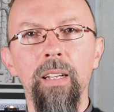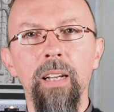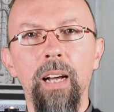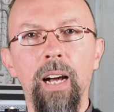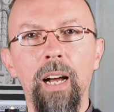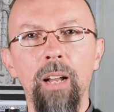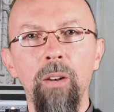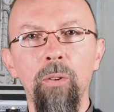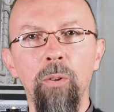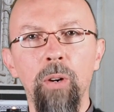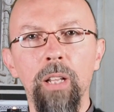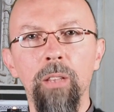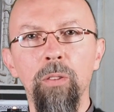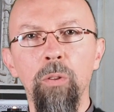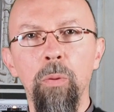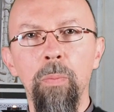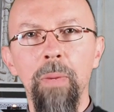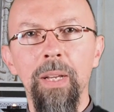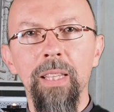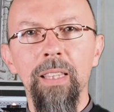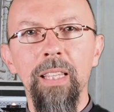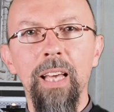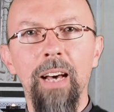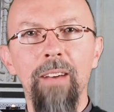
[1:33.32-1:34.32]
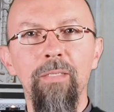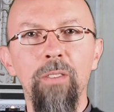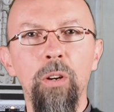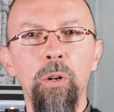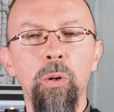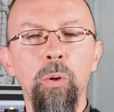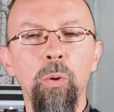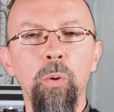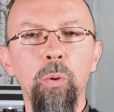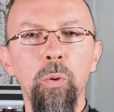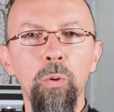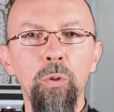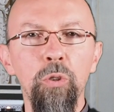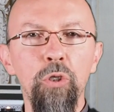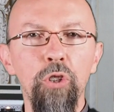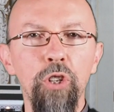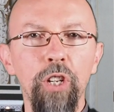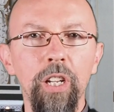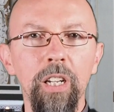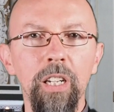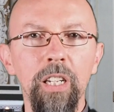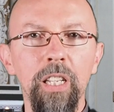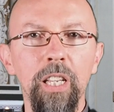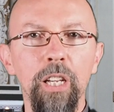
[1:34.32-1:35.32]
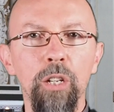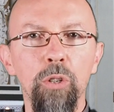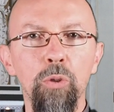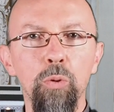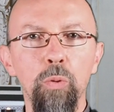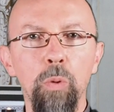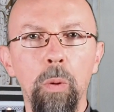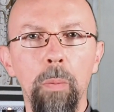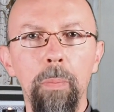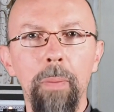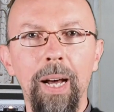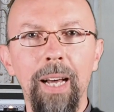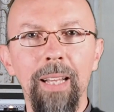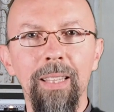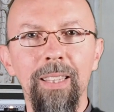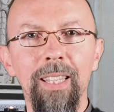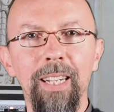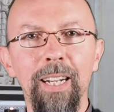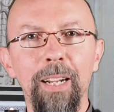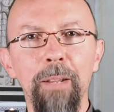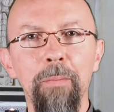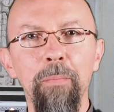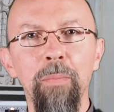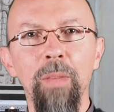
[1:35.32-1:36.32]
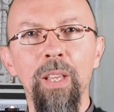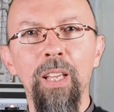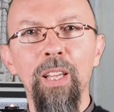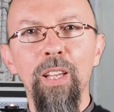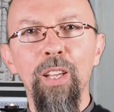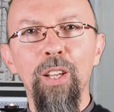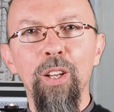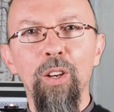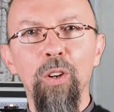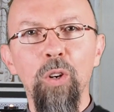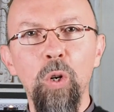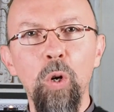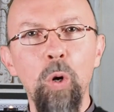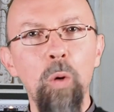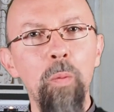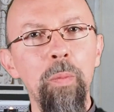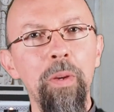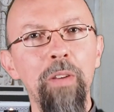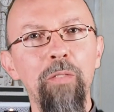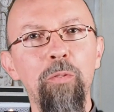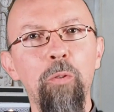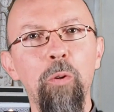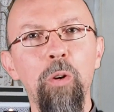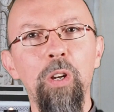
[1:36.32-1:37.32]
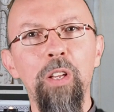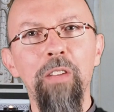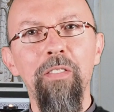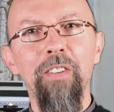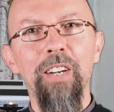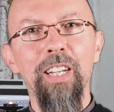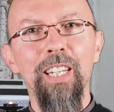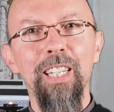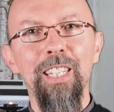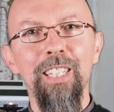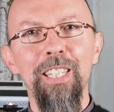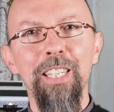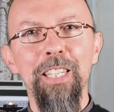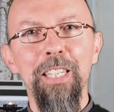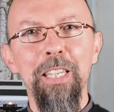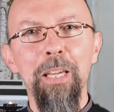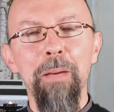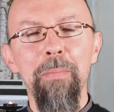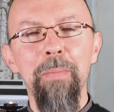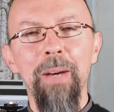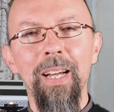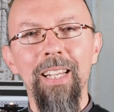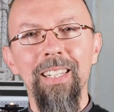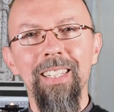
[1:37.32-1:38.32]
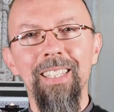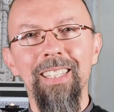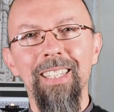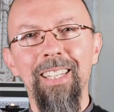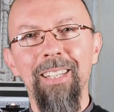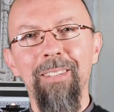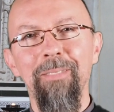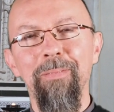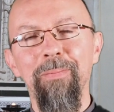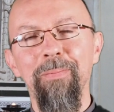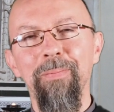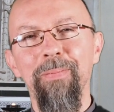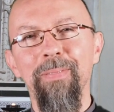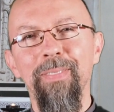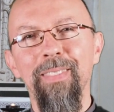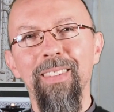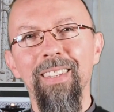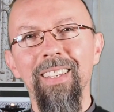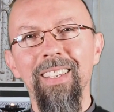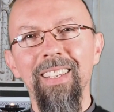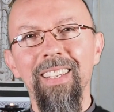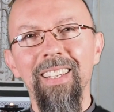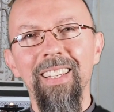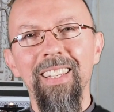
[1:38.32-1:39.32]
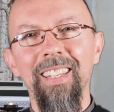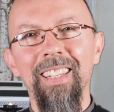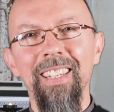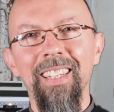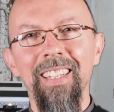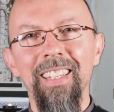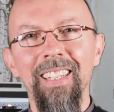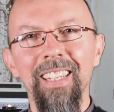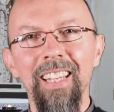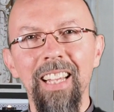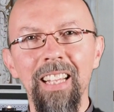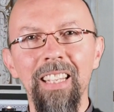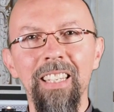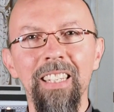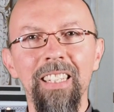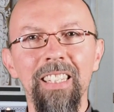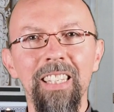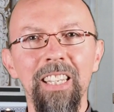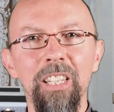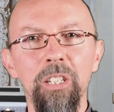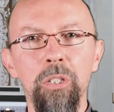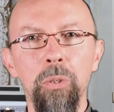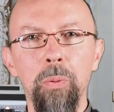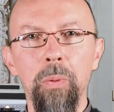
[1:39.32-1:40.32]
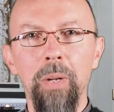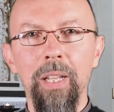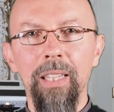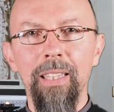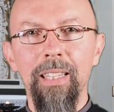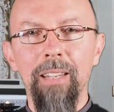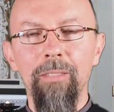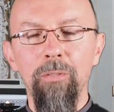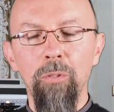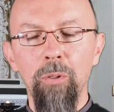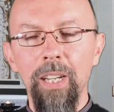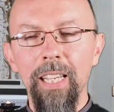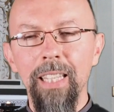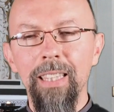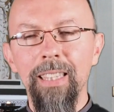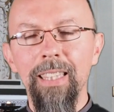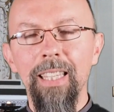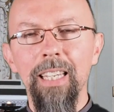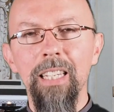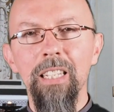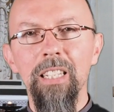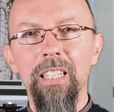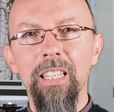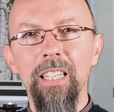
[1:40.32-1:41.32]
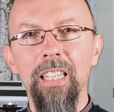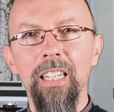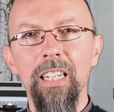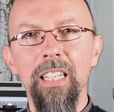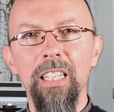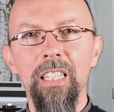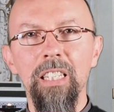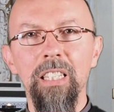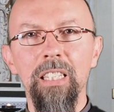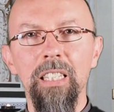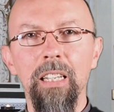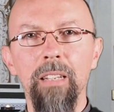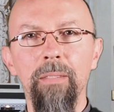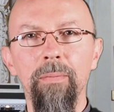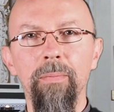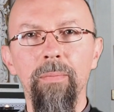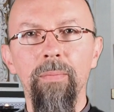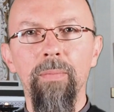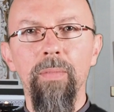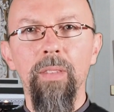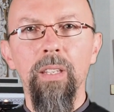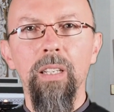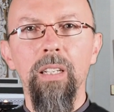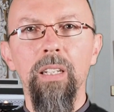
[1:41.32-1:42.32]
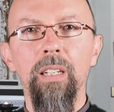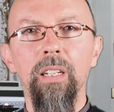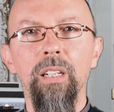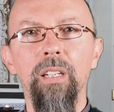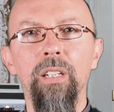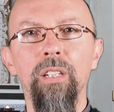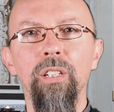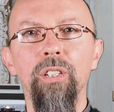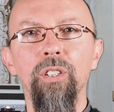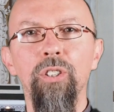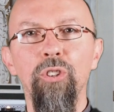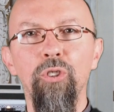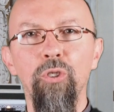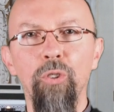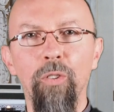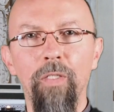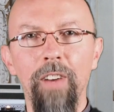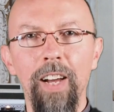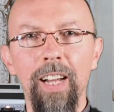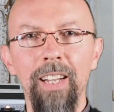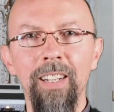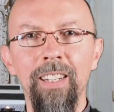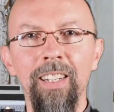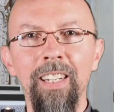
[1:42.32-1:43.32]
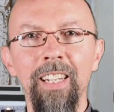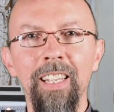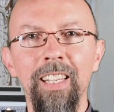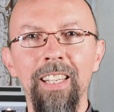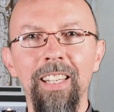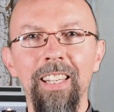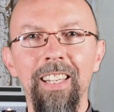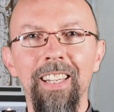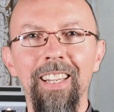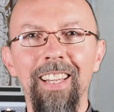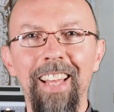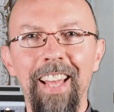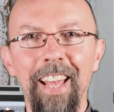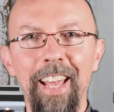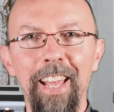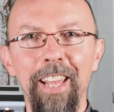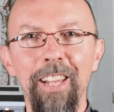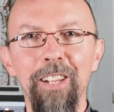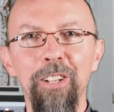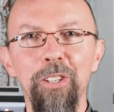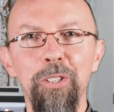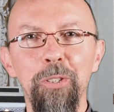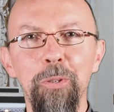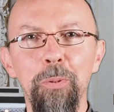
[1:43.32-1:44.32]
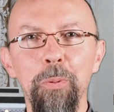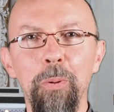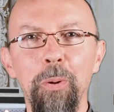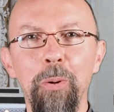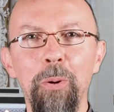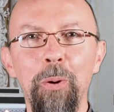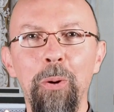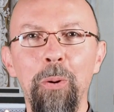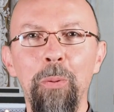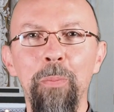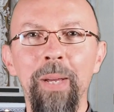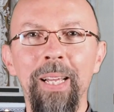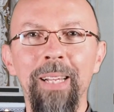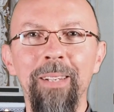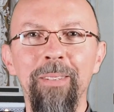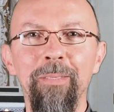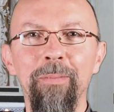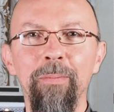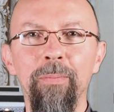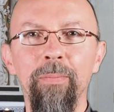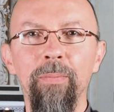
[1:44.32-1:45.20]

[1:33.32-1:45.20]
Allora domandavano con cenni a suo padre come voleva che si chiamasse. Egli chiese una tavoletta e scrisse Giovanni è il suo nome.